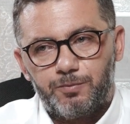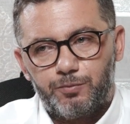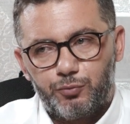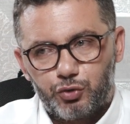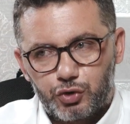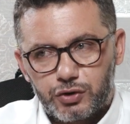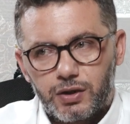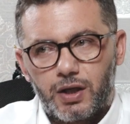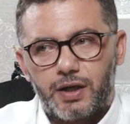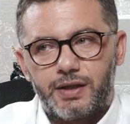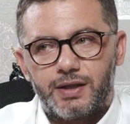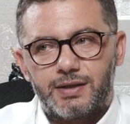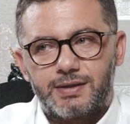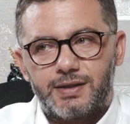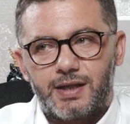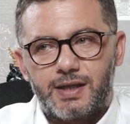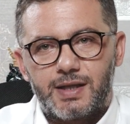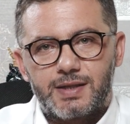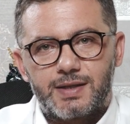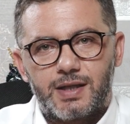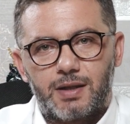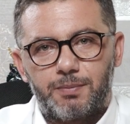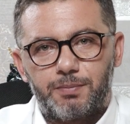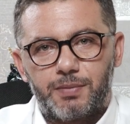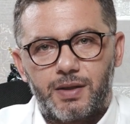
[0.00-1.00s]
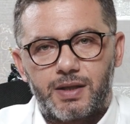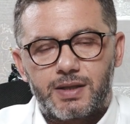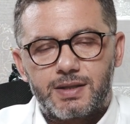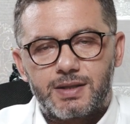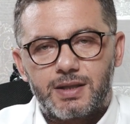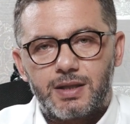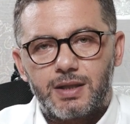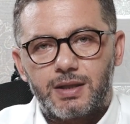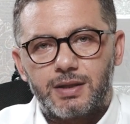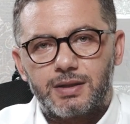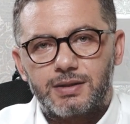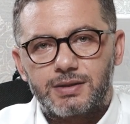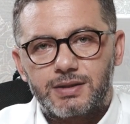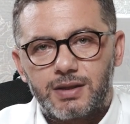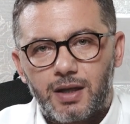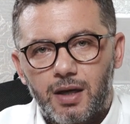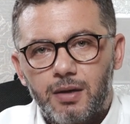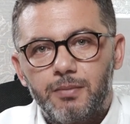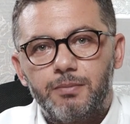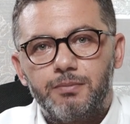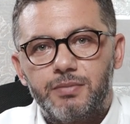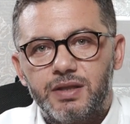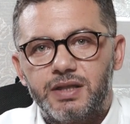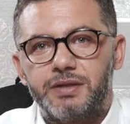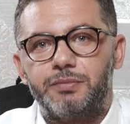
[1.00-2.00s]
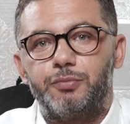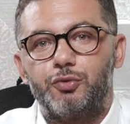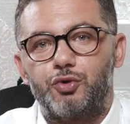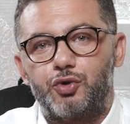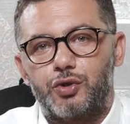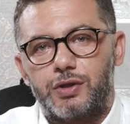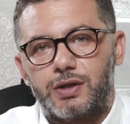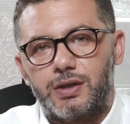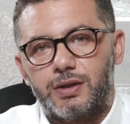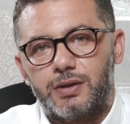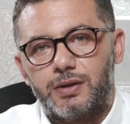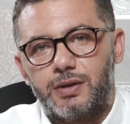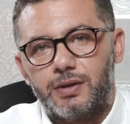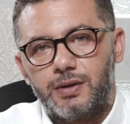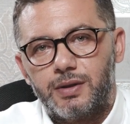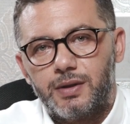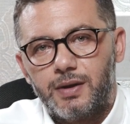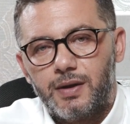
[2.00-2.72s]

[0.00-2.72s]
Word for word: Bu tarihten hesaplarsak tam bir buçuk yıl.